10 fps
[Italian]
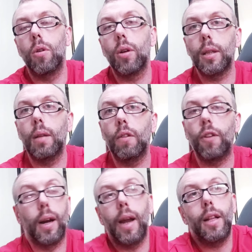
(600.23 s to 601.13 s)
quello che deve
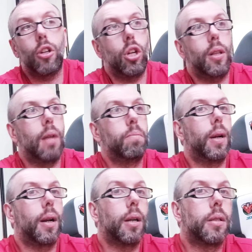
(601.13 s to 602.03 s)
fare. È
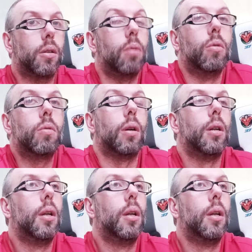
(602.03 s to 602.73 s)
inaccettabile, ragazzi. Comunque,